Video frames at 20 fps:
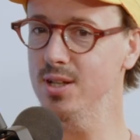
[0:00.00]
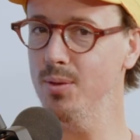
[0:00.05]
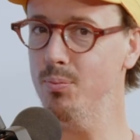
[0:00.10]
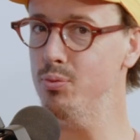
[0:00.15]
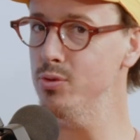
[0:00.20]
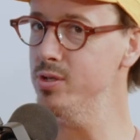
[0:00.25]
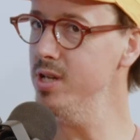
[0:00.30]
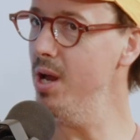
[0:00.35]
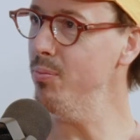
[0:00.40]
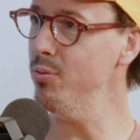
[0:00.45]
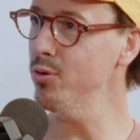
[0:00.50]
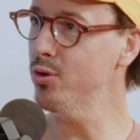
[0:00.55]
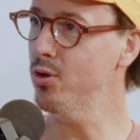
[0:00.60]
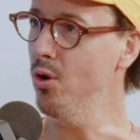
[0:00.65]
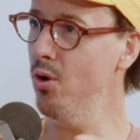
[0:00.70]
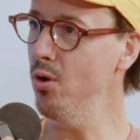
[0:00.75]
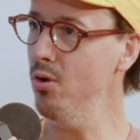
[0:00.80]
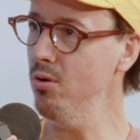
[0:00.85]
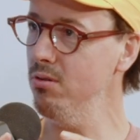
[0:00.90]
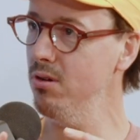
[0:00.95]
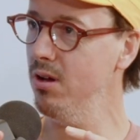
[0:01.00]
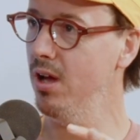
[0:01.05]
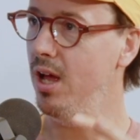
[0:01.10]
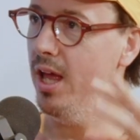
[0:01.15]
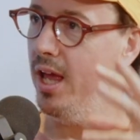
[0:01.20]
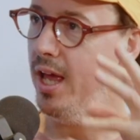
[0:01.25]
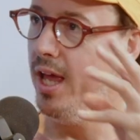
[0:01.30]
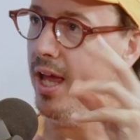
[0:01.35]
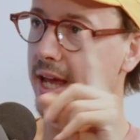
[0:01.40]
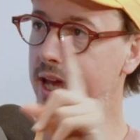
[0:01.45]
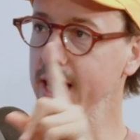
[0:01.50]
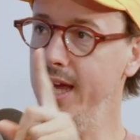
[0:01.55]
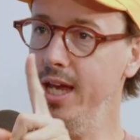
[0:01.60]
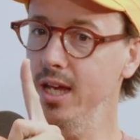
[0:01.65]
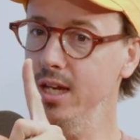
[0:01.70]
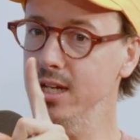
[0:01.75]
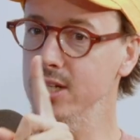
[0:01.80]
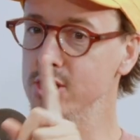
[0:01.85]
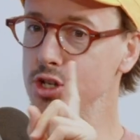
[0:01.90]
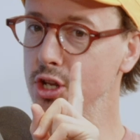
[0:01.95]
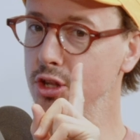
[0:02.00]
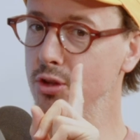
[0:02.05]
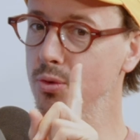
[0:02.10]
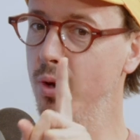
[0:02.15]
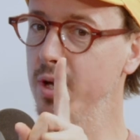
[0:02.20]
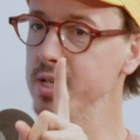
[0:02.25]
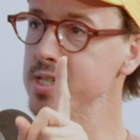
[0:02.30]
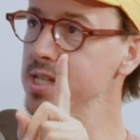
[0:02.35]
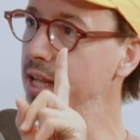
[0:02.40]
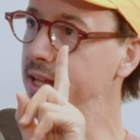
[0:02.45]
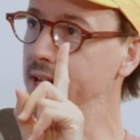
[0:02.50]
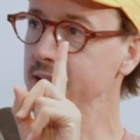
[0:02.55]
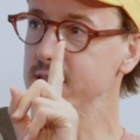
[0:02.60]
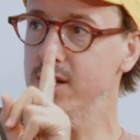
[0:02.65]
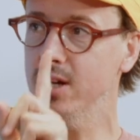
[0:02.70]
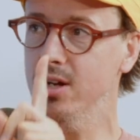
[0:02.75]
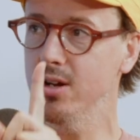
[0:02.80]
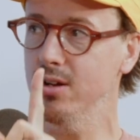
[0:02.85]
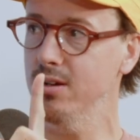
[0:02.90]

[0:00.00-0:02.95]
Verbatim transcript: de plus en plus court. Non. Et bah, je vais avoir mon roast ça-